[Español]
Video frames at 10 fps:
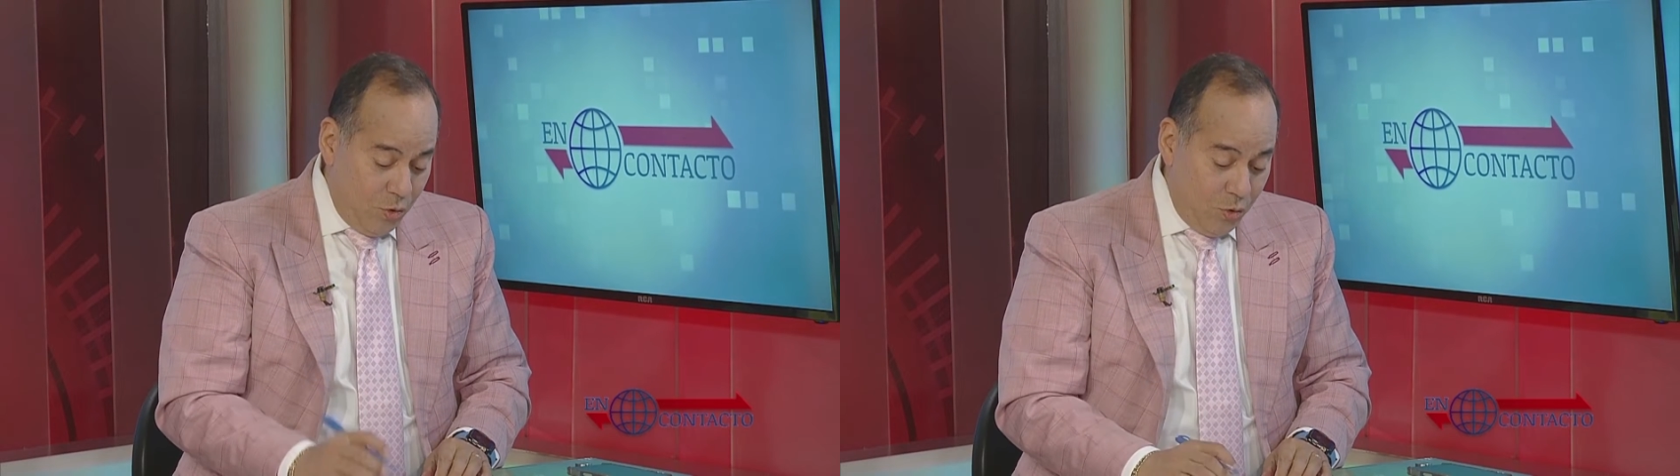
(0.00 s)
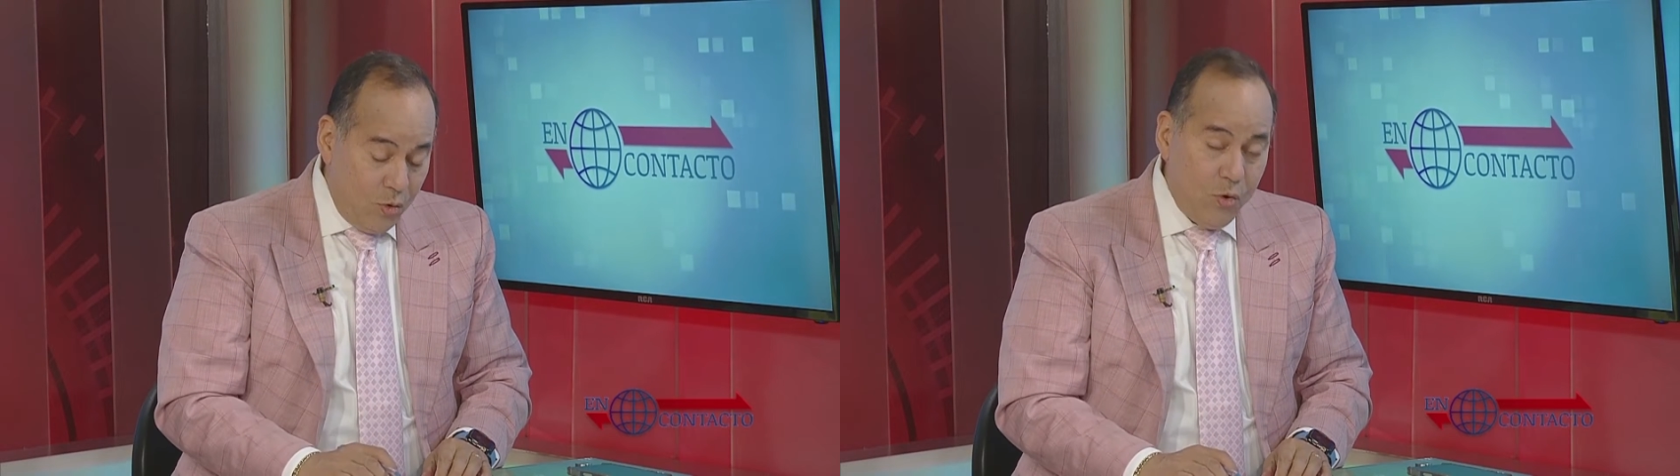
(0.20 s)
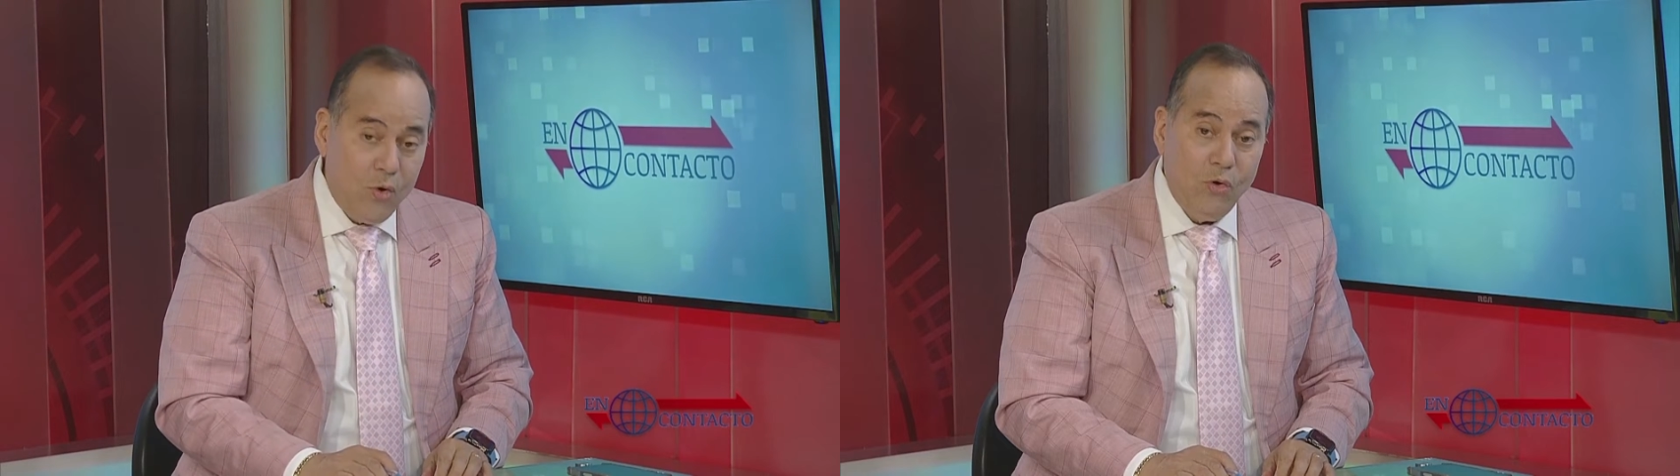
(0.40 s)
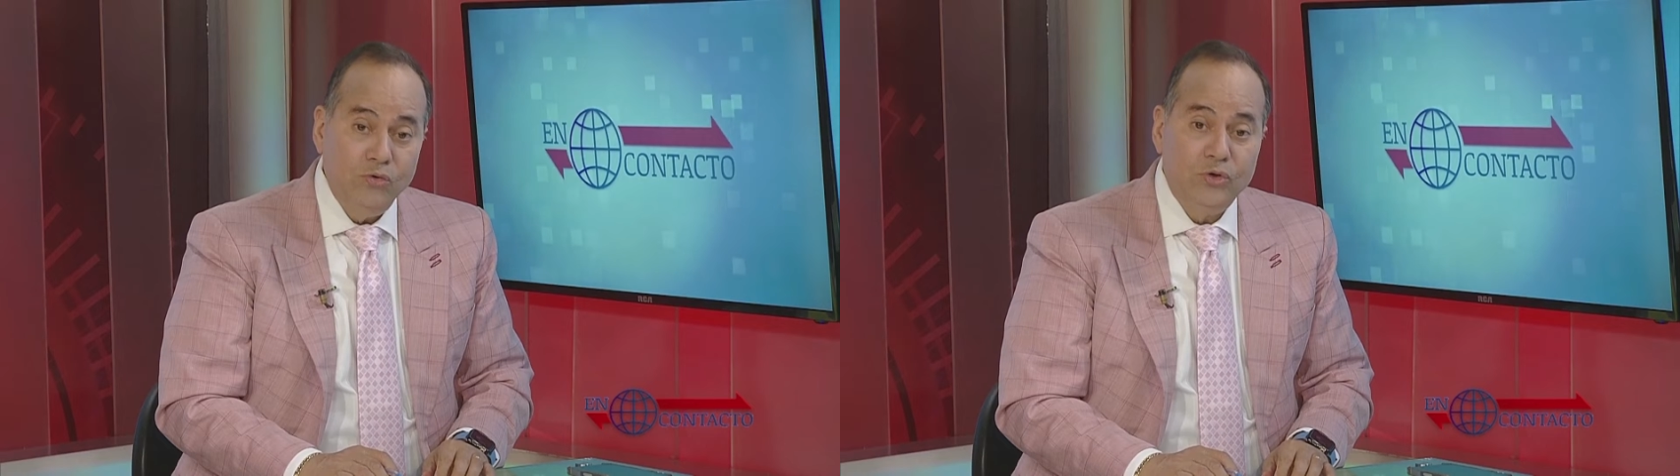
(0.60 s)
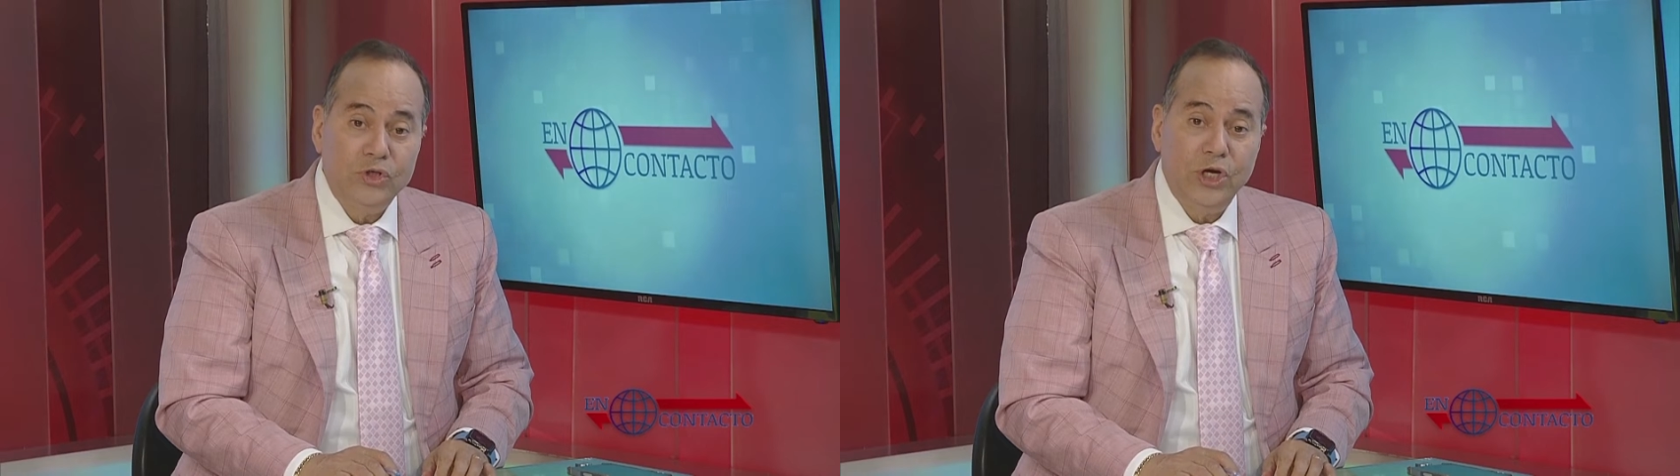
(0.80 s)
un
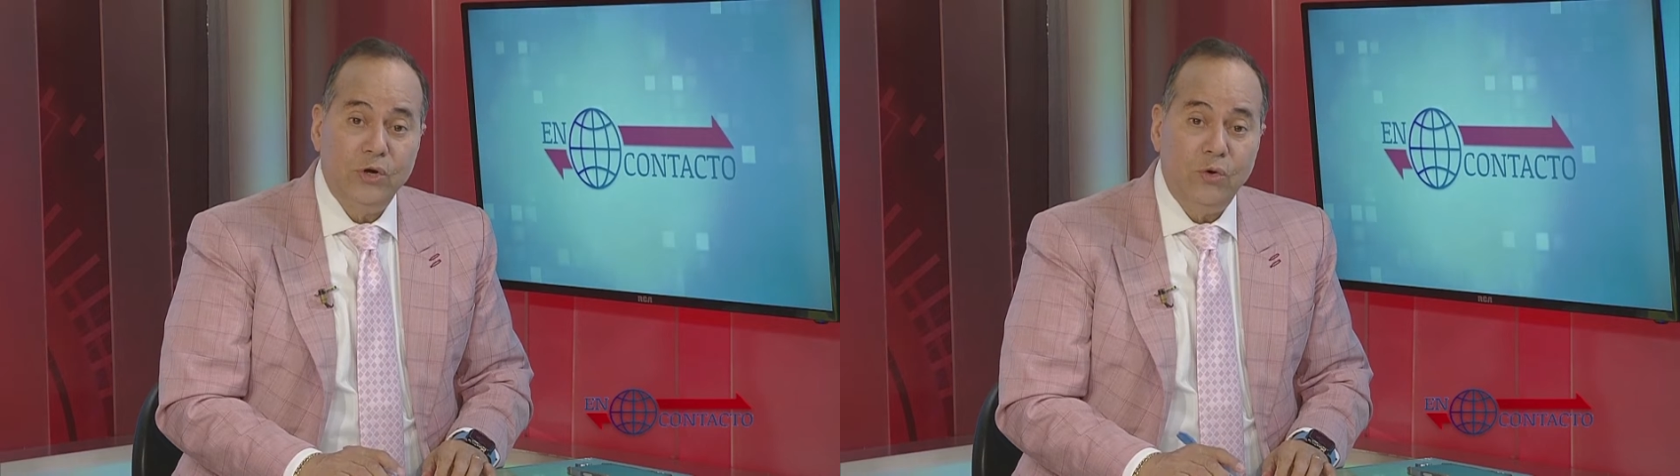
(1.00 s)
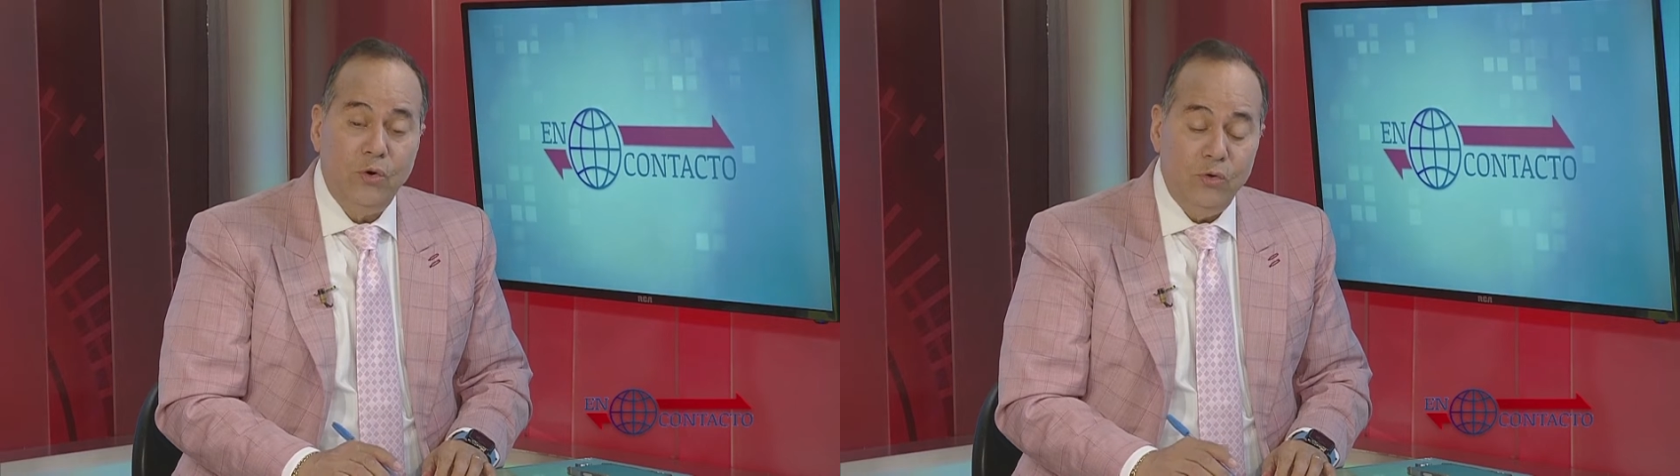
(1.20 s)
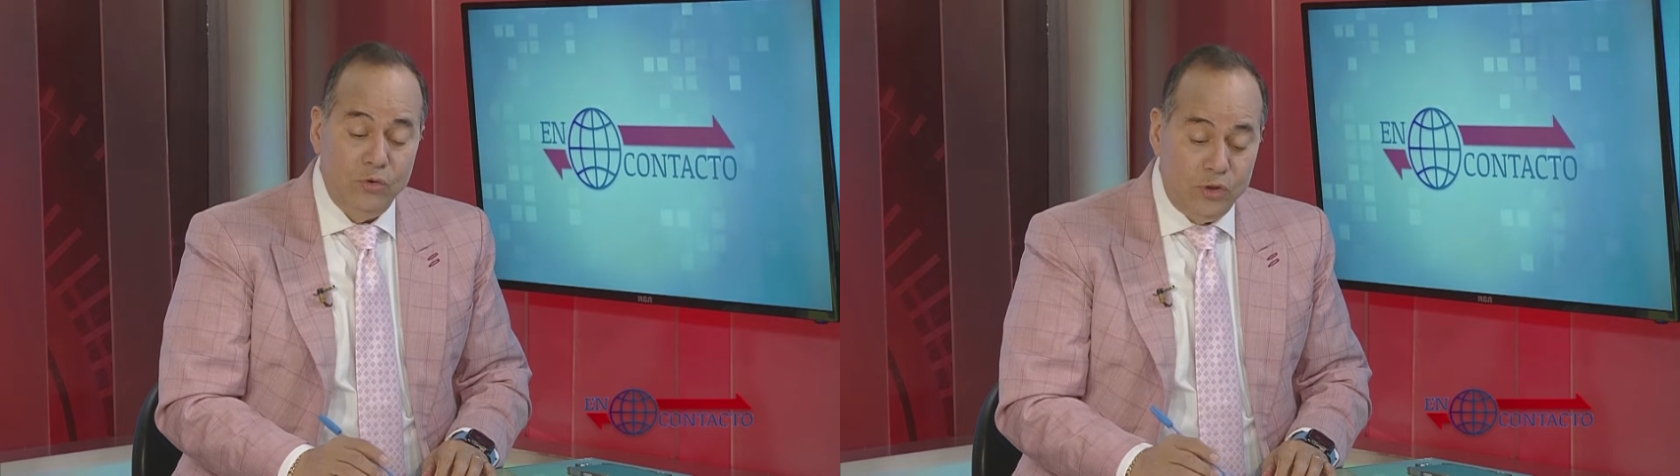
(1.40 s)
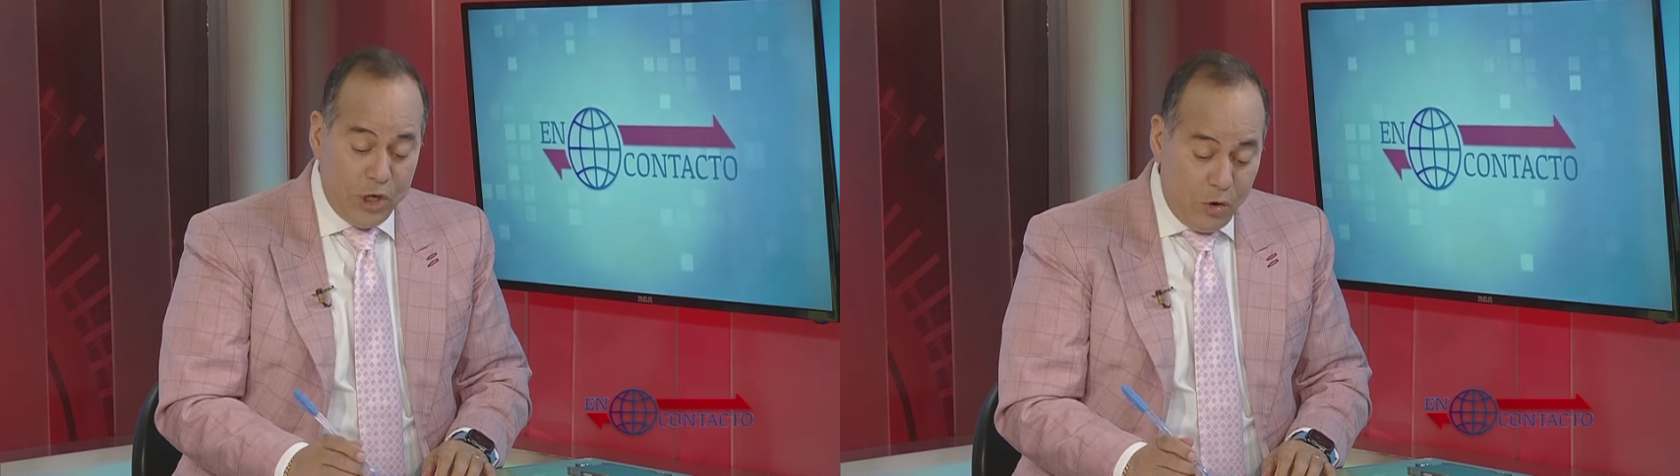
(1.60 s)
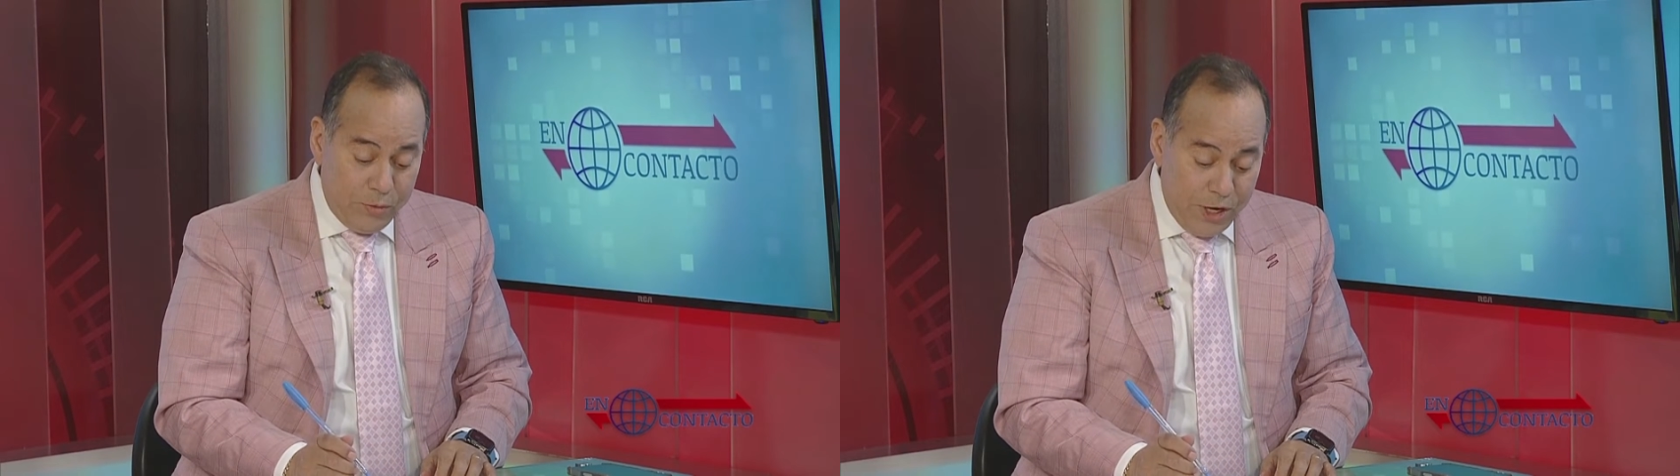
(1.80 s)
consejo de
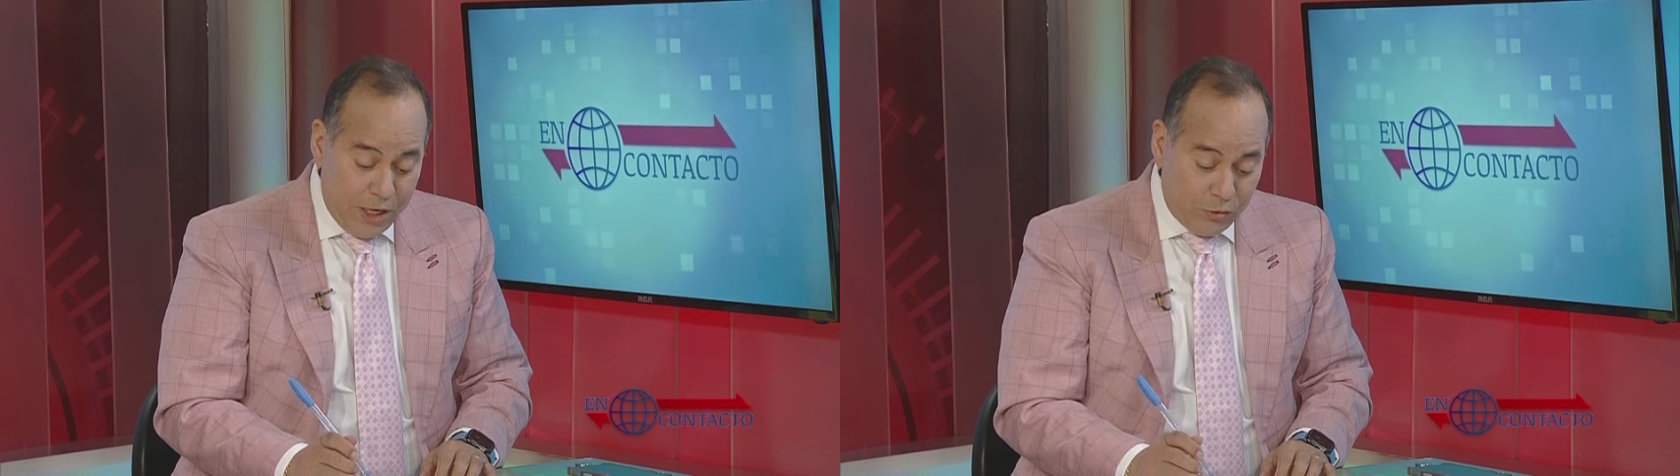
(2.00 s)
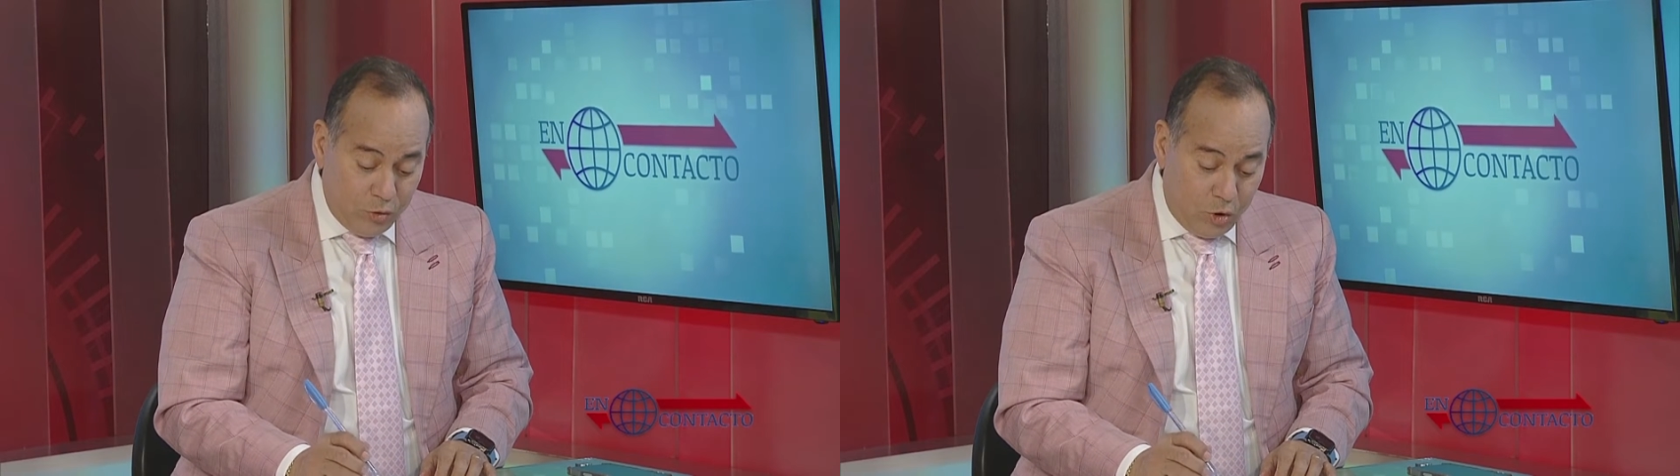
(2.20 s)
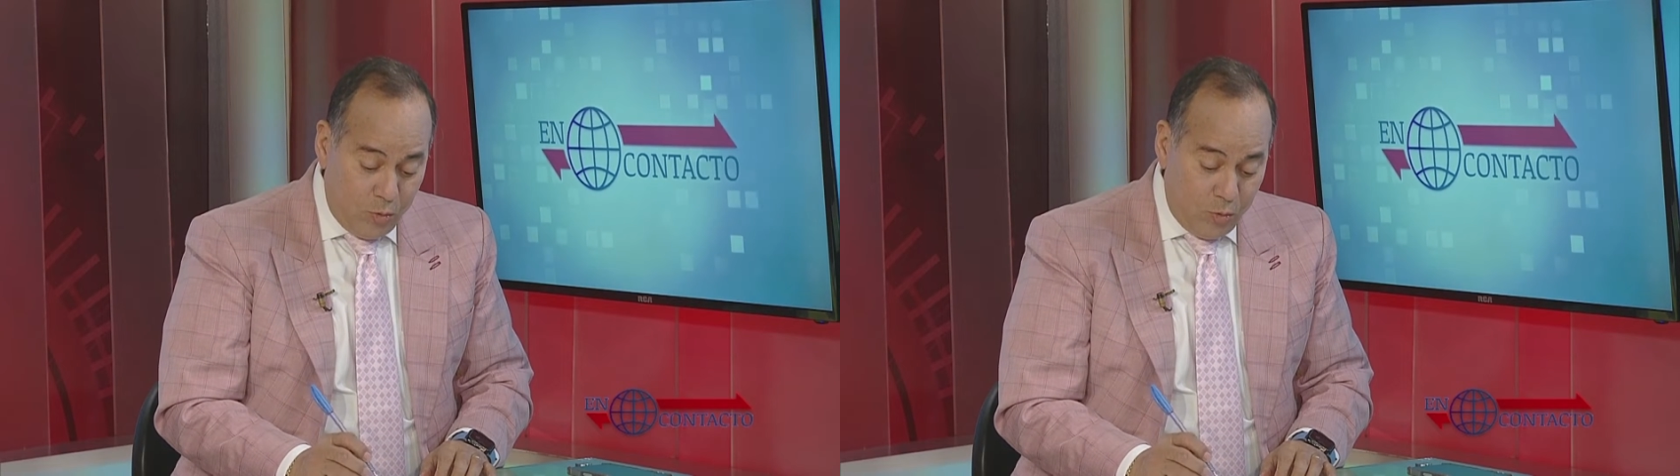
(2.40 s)
gobierno,